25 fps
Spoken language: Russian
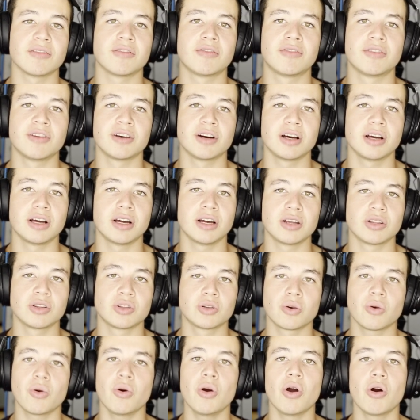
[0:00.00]
в
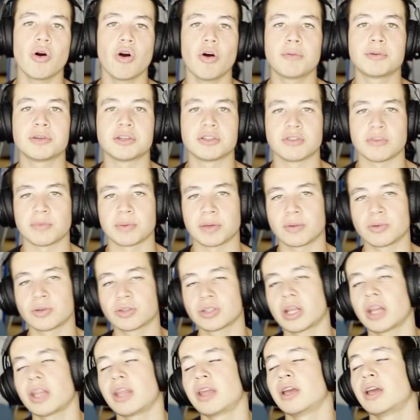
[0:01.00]
другое общество, потому
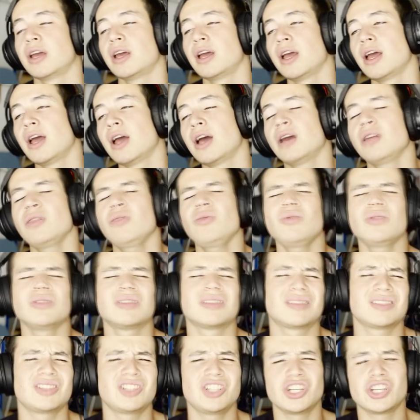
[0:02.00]
что они ну,
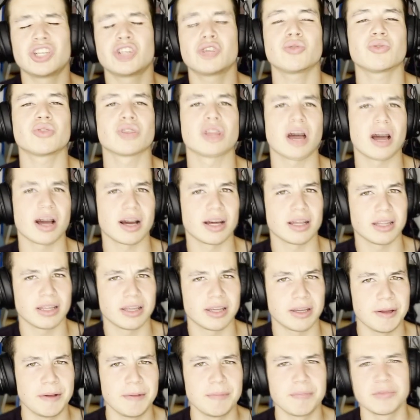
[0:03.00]
чересчур
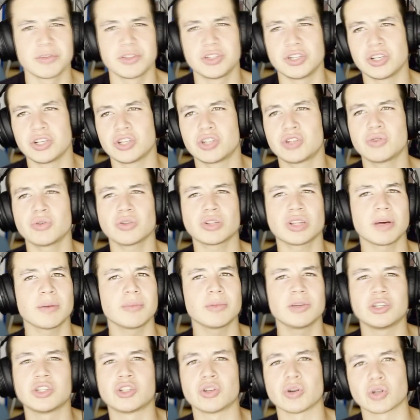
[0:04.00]
наглые, чересчур
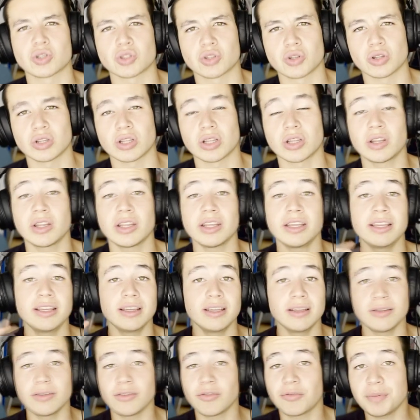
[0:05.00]
там еще что-то.
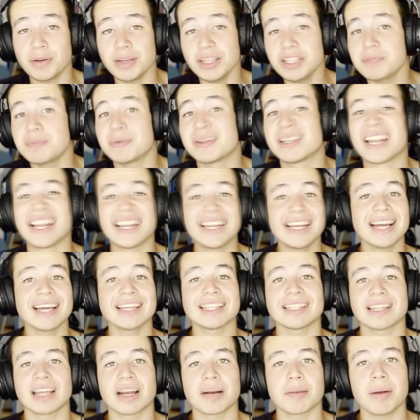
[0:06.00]
И, ну, в принципе, для них
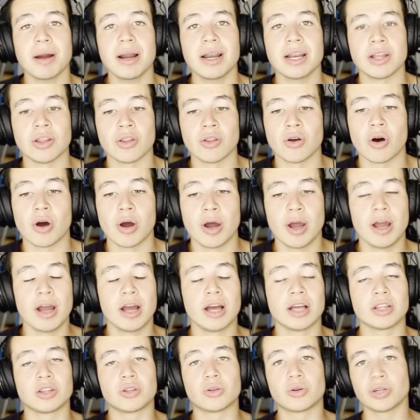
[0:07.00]
это нормально, но
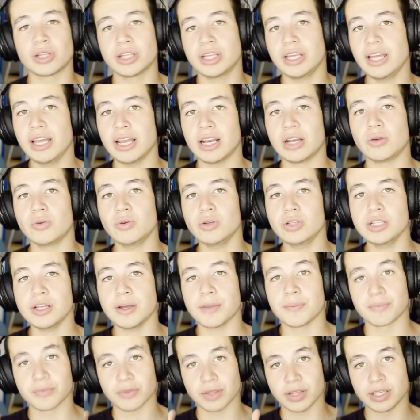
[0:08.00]
другие
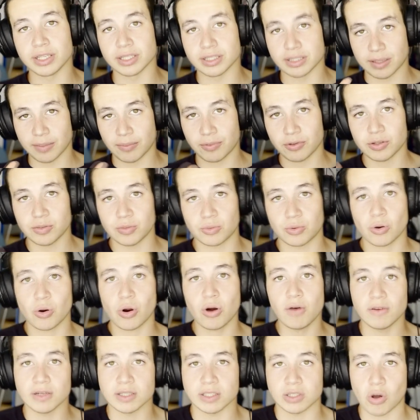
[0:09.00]
люди из, допустим,
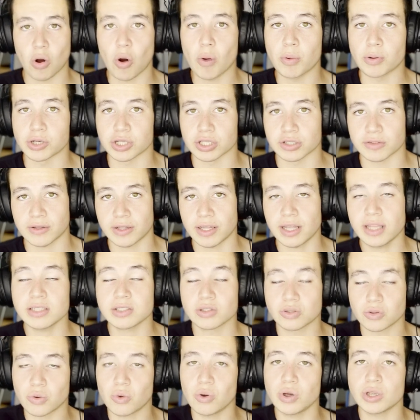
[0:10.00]
другого сообщества, да,
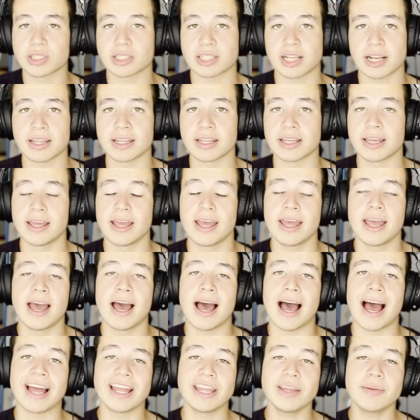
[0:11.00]
с другой стороны,
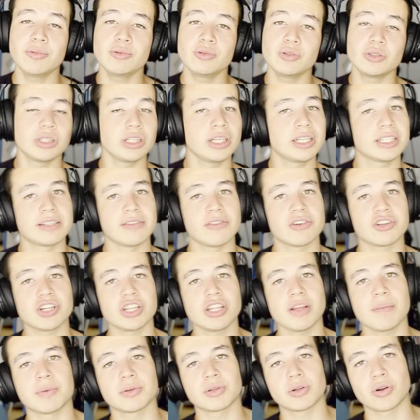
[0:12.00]
они будут их
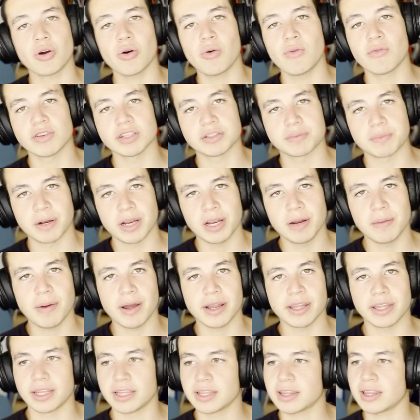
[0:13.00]
совершенно по-другому
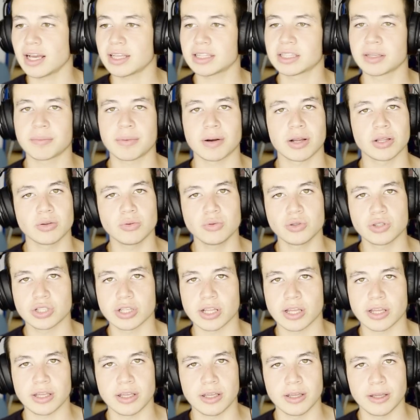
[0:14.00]
воспринимать, не так
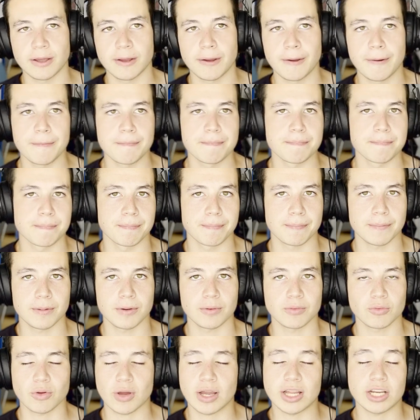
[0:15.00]
добродушно и... Ну,
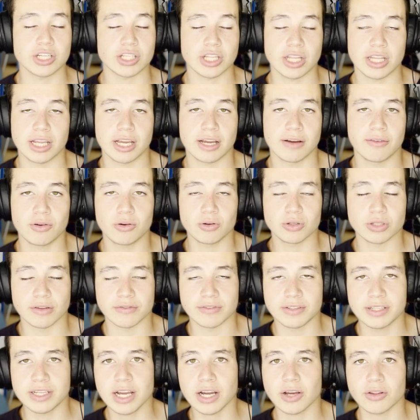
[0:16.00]
ну конечно, я не говорю за
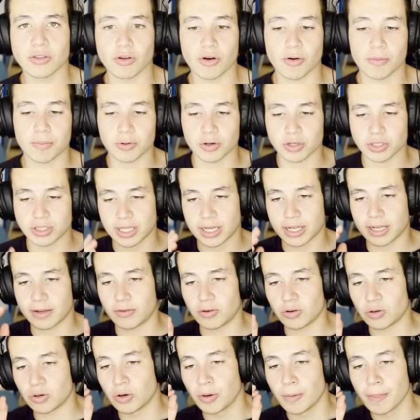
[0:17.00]
всех, но просто я
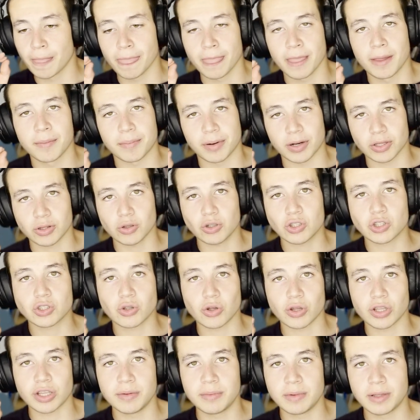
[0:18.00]
говорю про то,
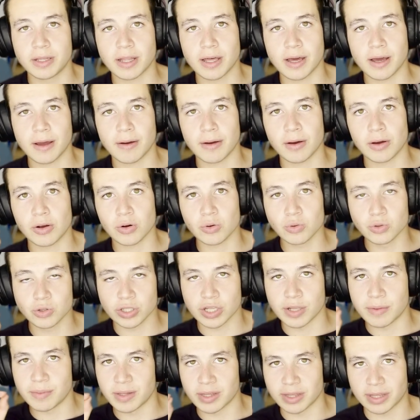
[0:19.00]
что именно
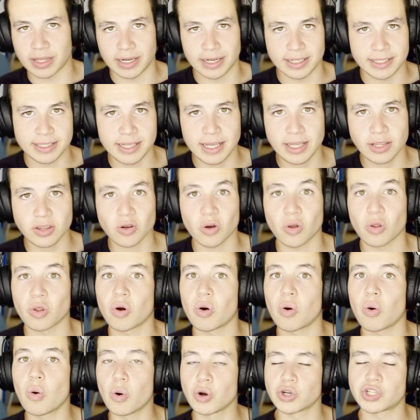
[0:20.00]
русский менталитет, он
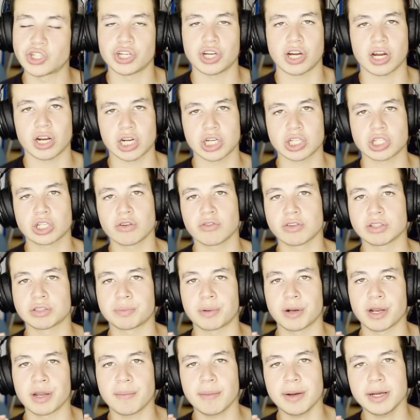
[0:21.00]
очень хорошо
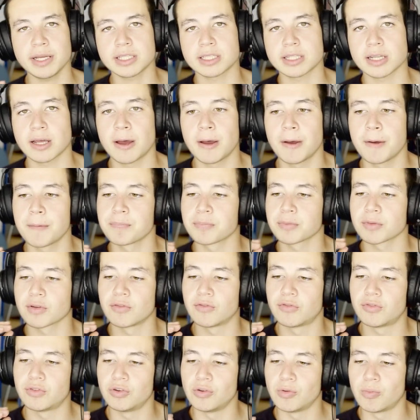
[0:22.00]
воспринимается
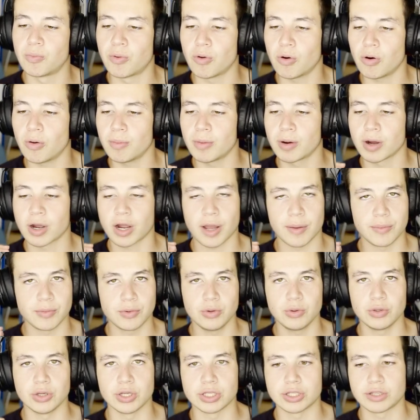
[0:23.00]
в любом
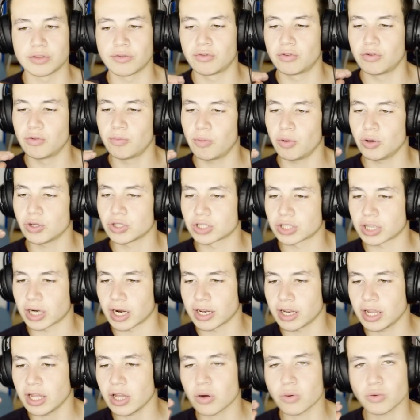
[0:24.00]
комьюнити, в любой
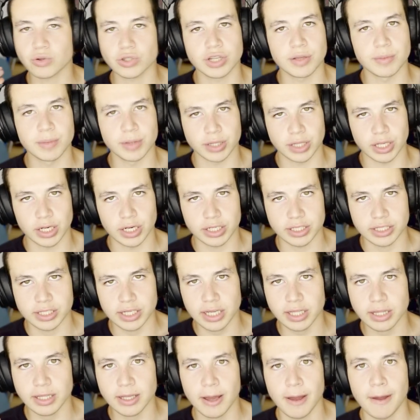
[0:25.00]
стране русский
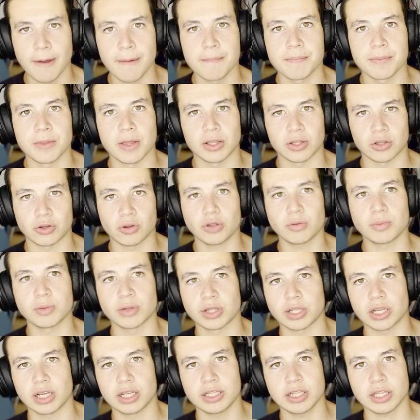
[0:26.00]
менталитет — это тот
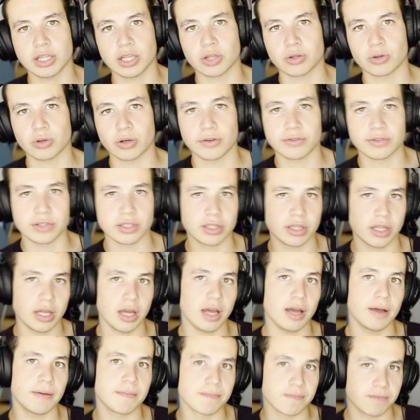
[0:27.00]
менталитет, который
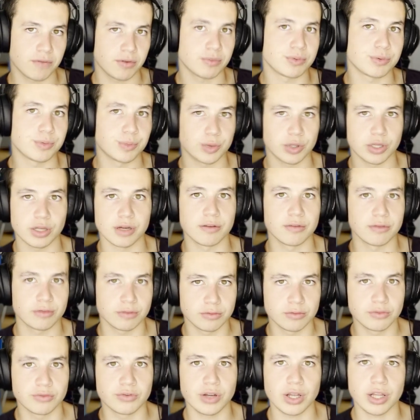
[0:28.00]
всегда, в общем-то,
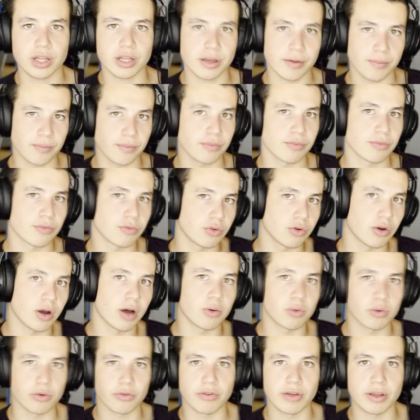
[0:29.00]
welcome to
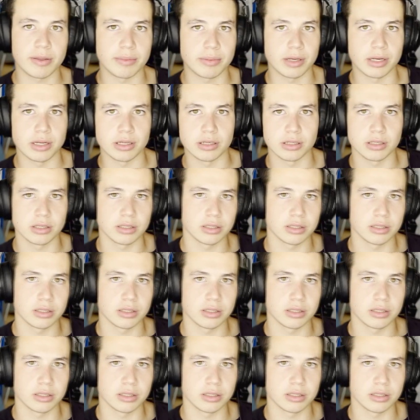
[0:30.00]
our family.